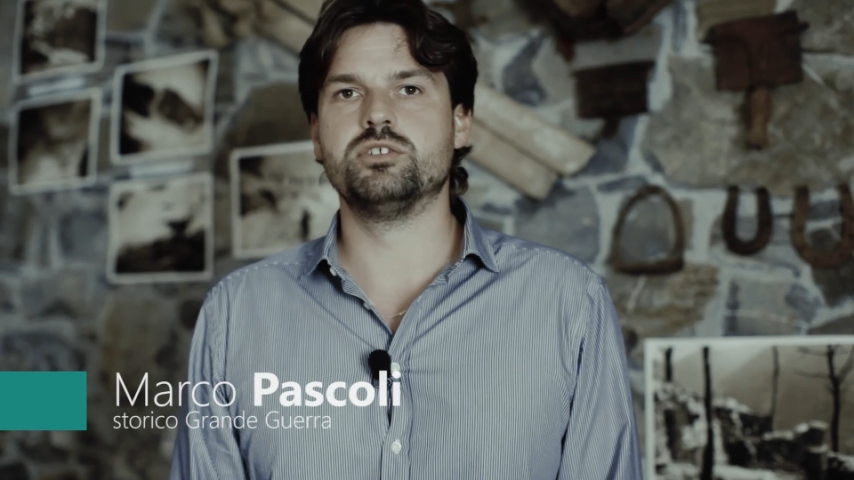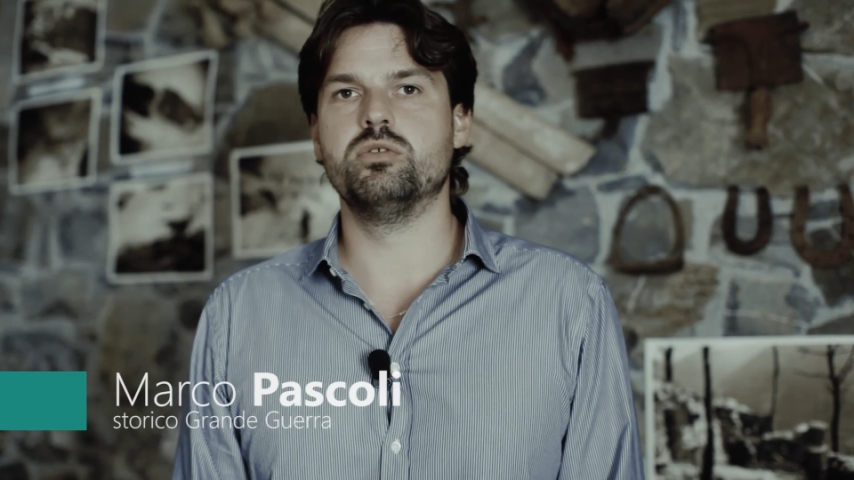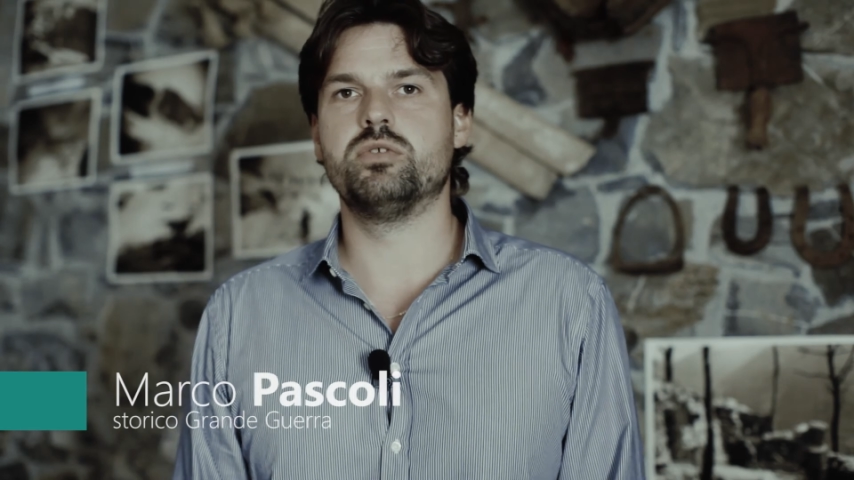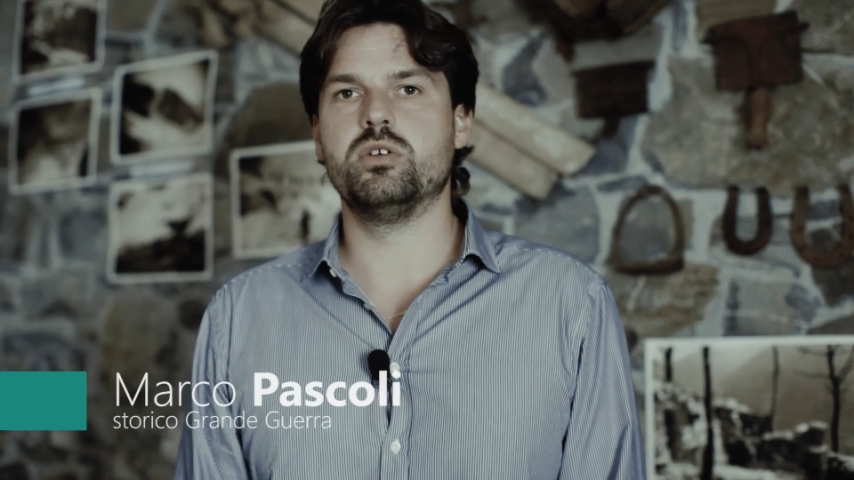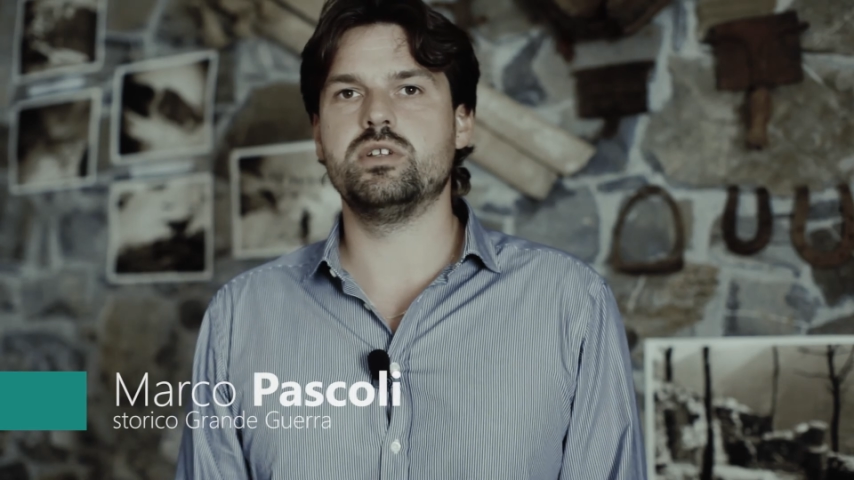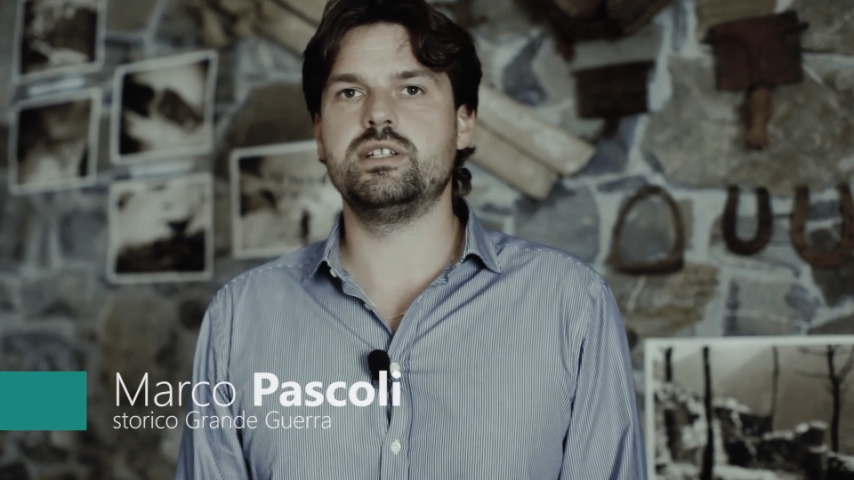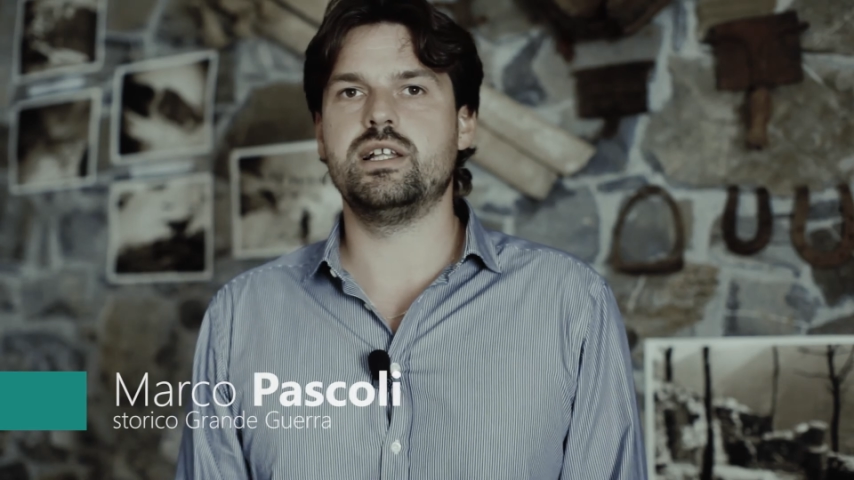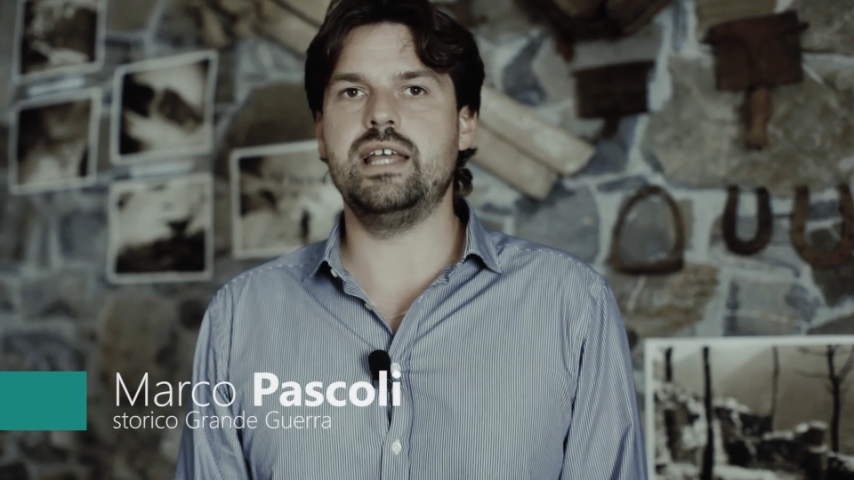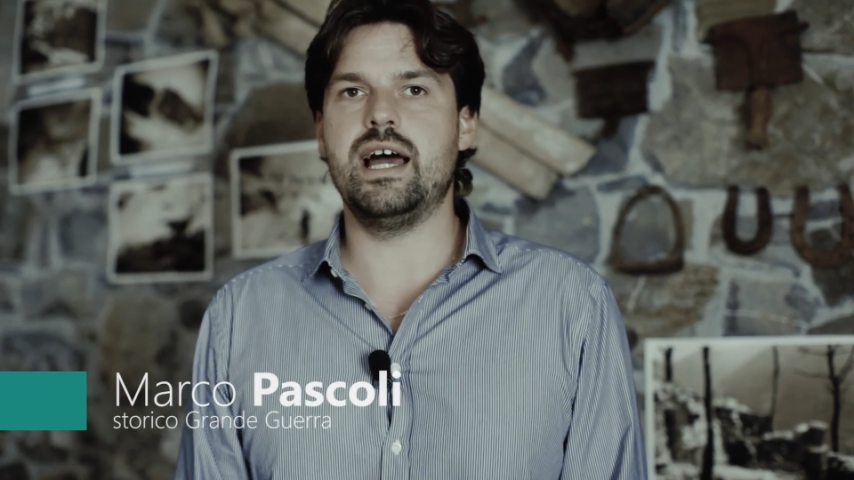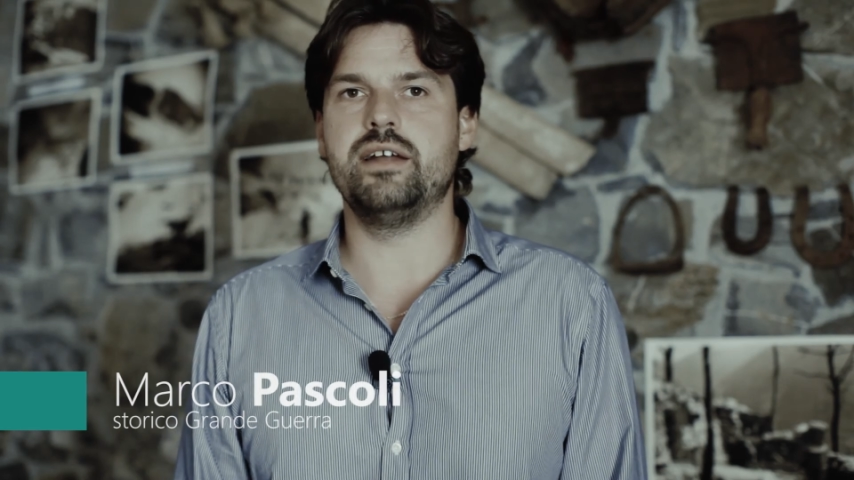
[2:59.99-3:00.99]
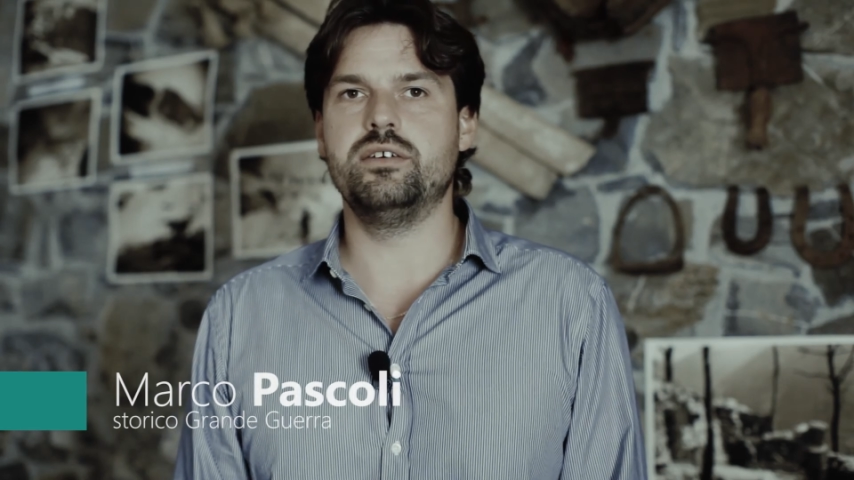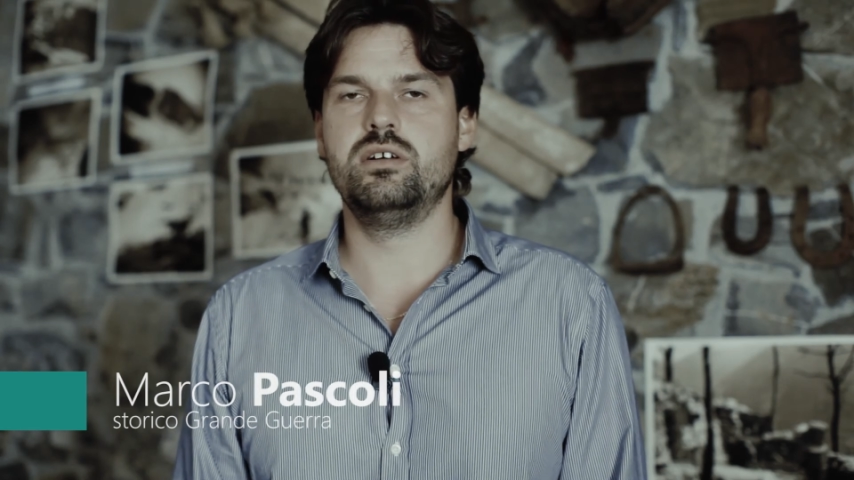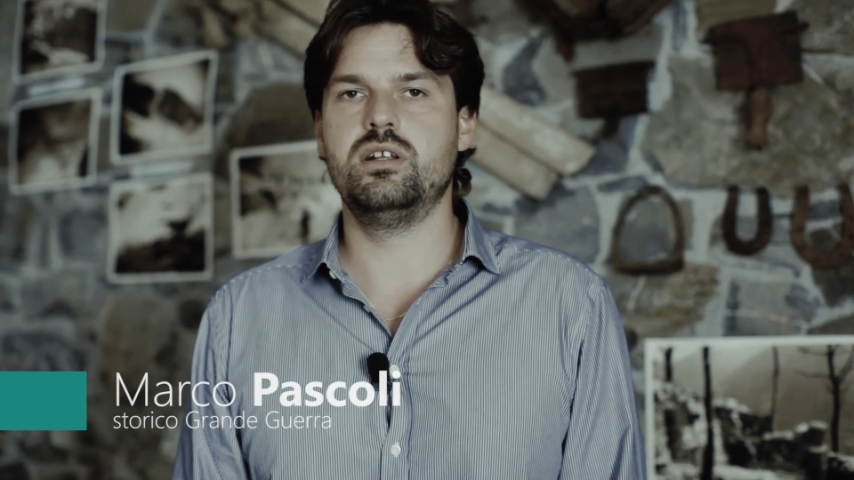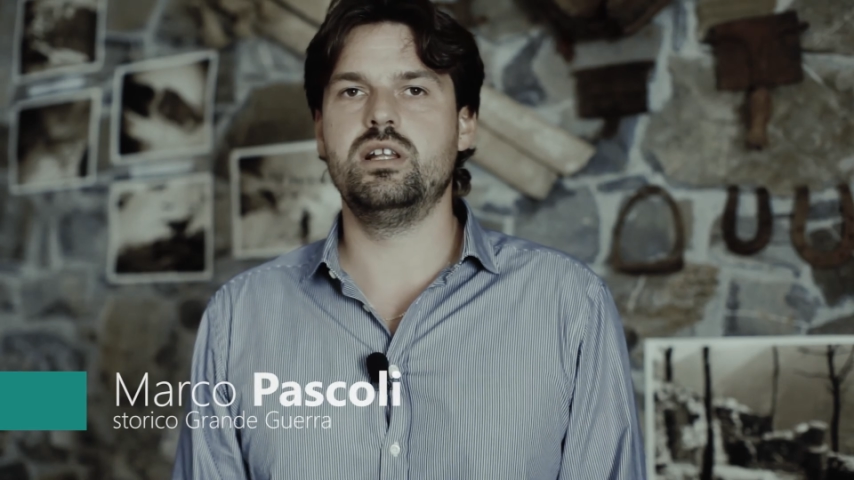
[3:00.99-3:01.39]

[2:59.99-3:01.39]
sul fronte italiano,